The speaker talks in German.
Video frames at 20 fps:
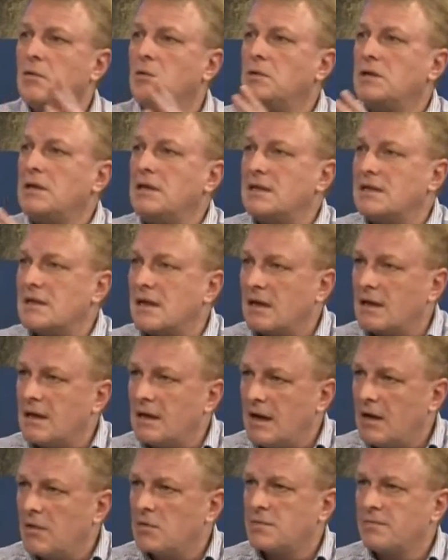gut, die ist
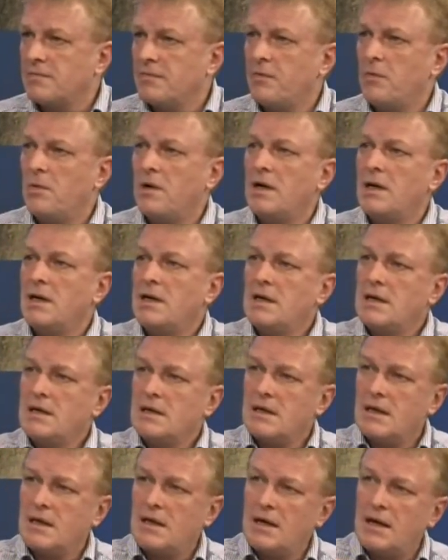eh außen vor,
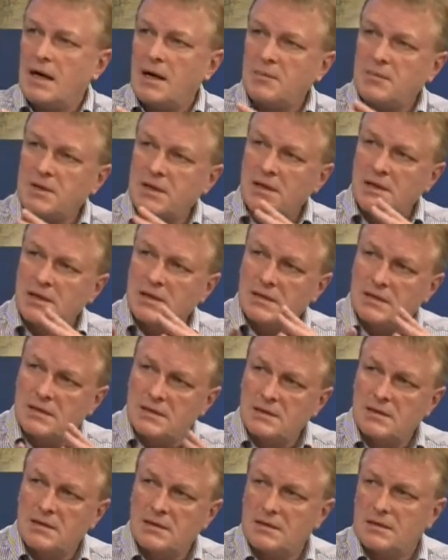da habt ihr
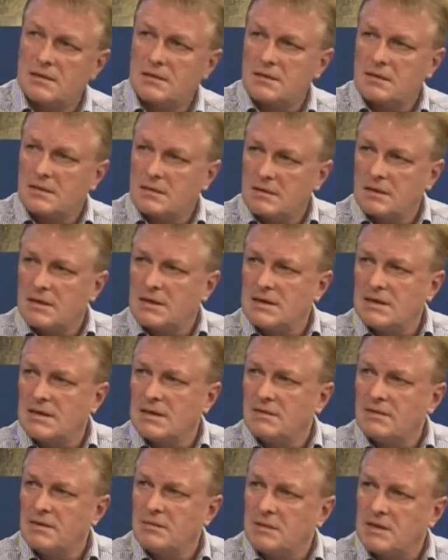äh, einen
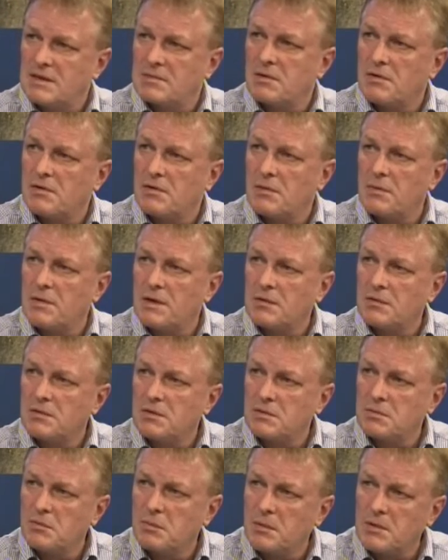Riesengewinn mit
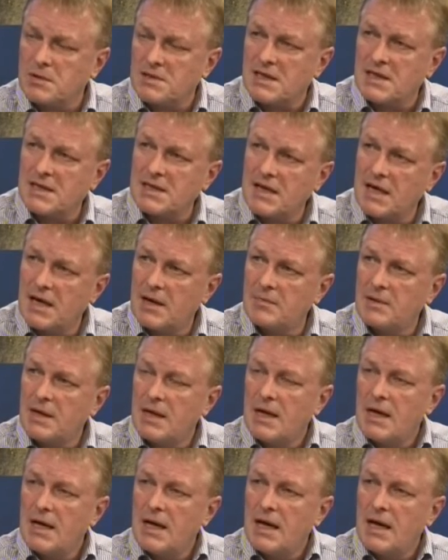12,02 Prozent mhm. gehabt, mhm.